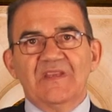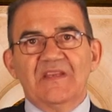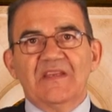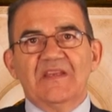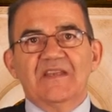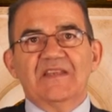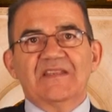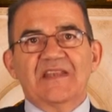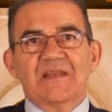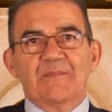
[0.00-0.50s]
wir
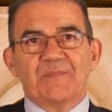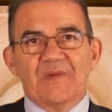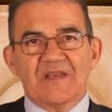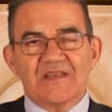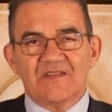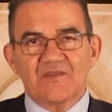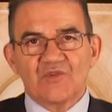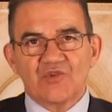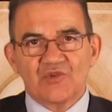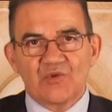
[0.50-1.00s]
Ihnen den
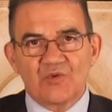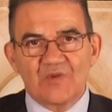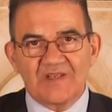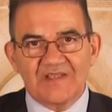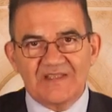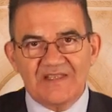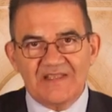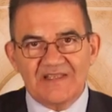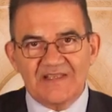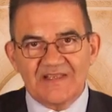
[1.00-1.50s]
besten
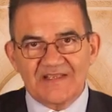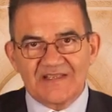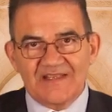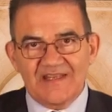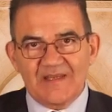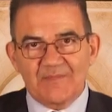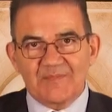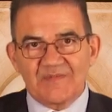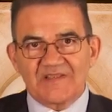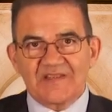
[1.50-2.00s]
Steuerdeal Ihres
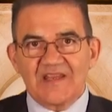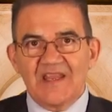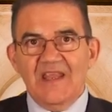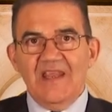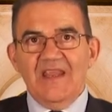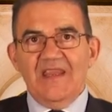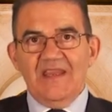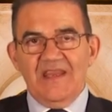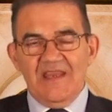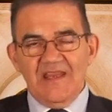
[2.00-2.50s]
Lebens,
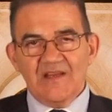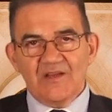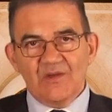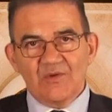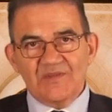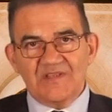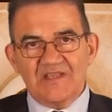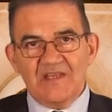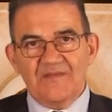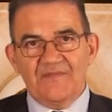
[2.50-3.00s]

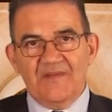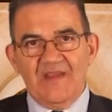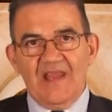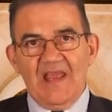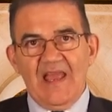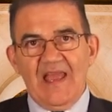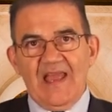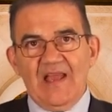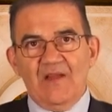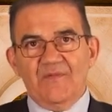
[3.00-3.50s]

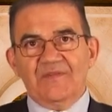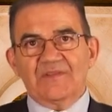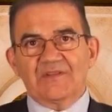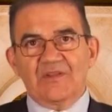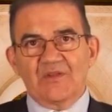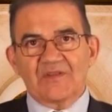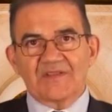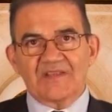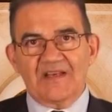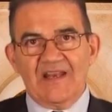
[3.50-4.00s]
inklusive
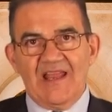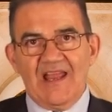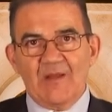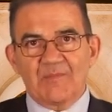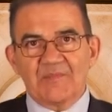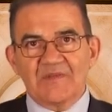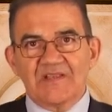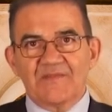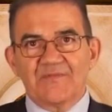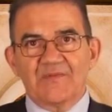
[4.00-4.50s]

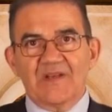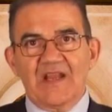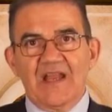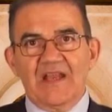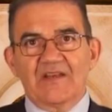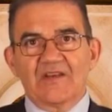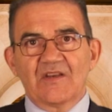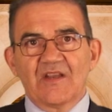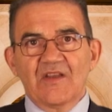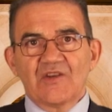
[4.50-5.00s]
Aufenthaltserlaubnis für
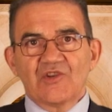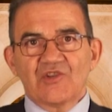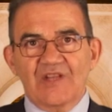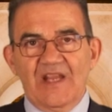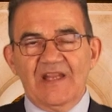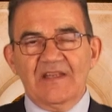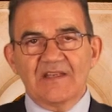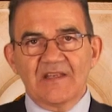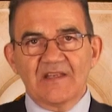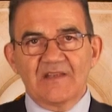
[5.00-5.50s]
einen
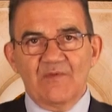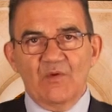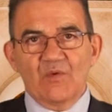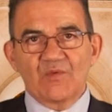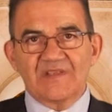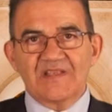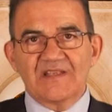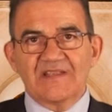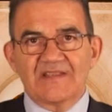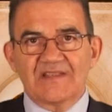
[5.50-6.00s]
ständigen
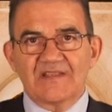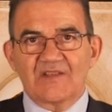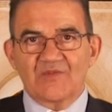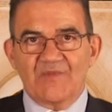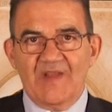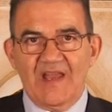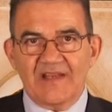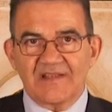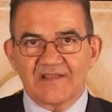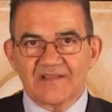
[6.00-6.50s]
Wohnsitz in der
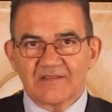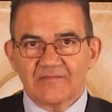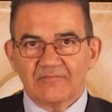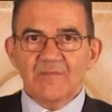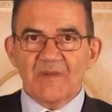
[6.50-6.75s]
Schweiz.